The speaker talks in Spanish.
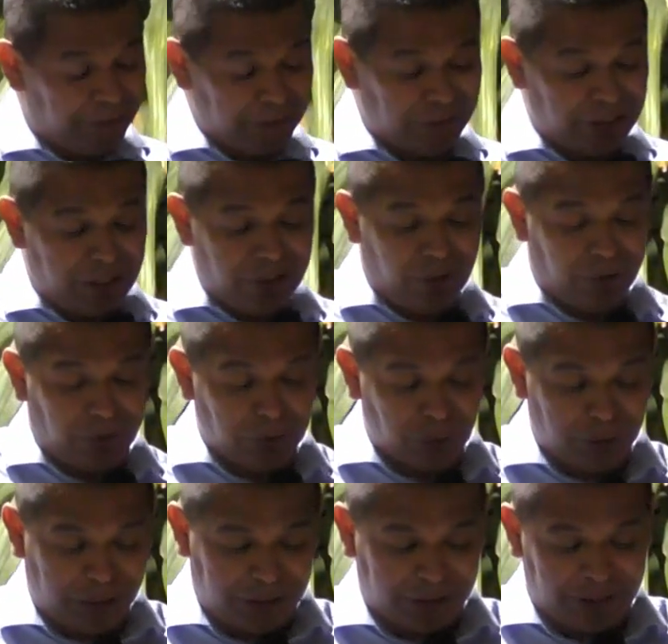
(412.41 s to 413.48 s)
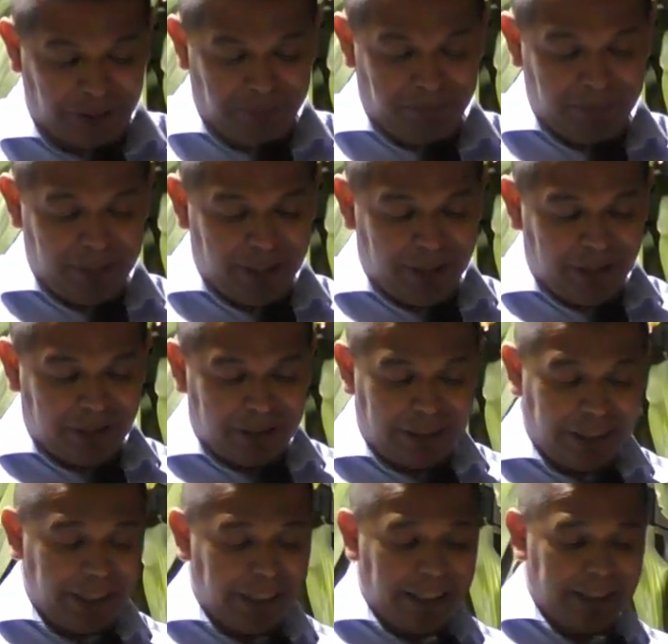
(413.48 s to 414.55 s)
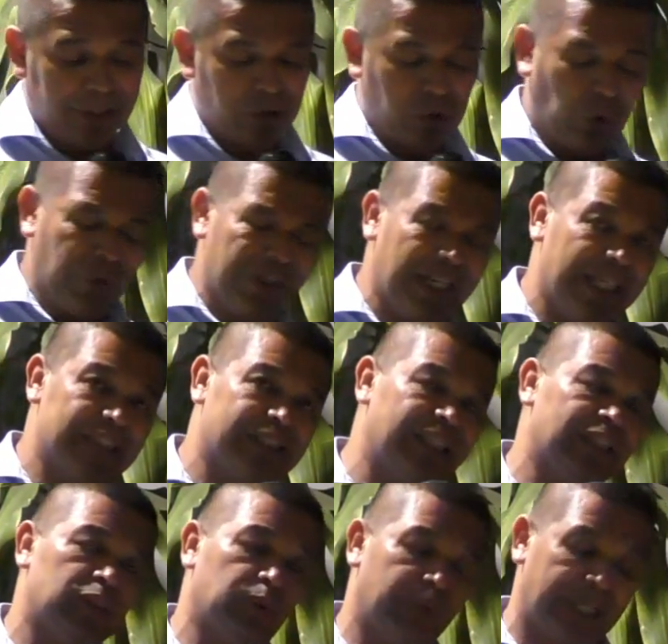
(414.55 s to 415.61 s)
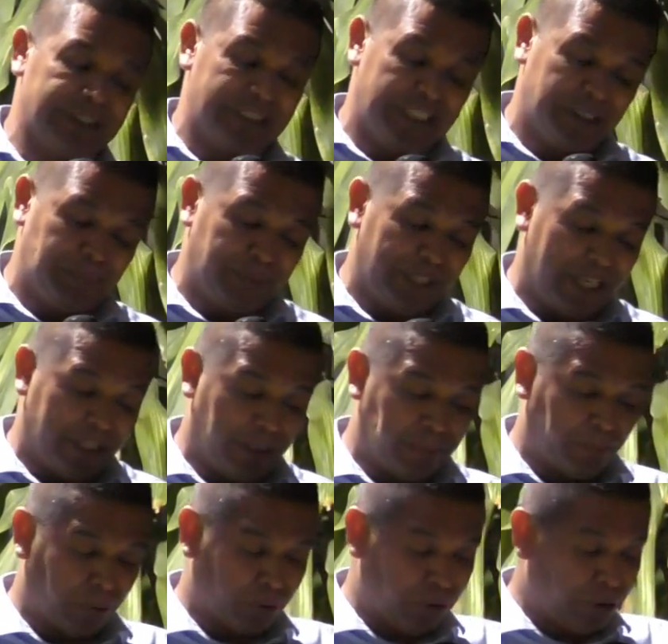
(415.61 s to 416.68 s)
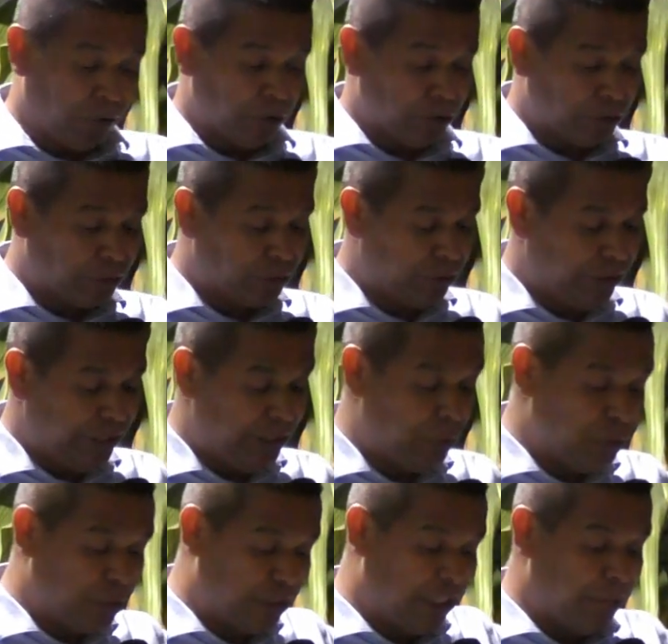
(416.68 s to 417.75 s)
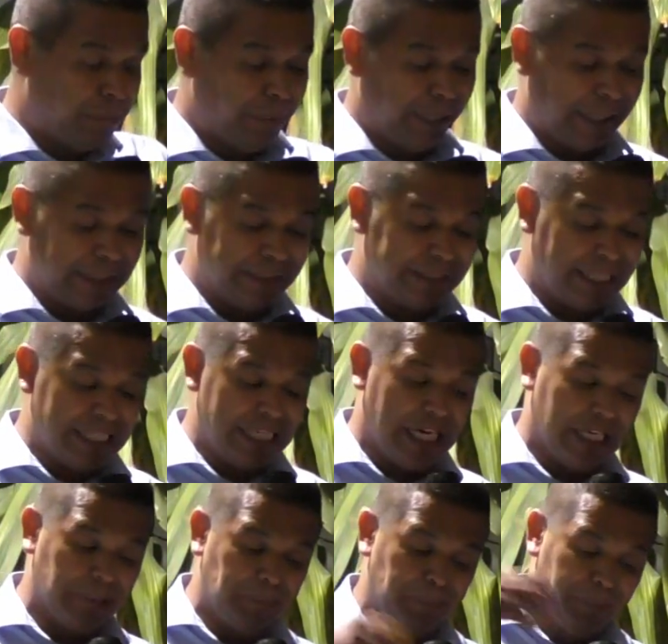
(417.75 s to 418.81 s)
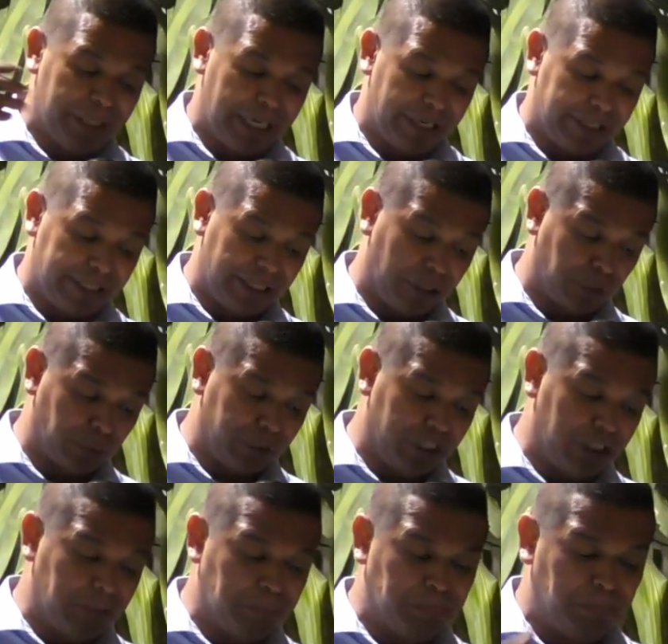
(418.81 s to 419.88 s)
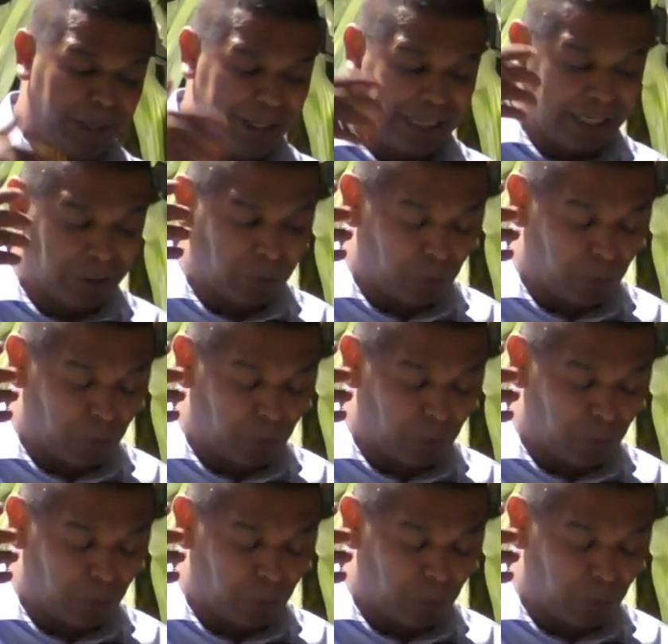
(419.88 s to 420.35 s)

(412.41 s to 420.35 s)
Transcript: del Señor nos dice que toda la escritura es inspirada por Dios y útil para enseñar, para redarguir, para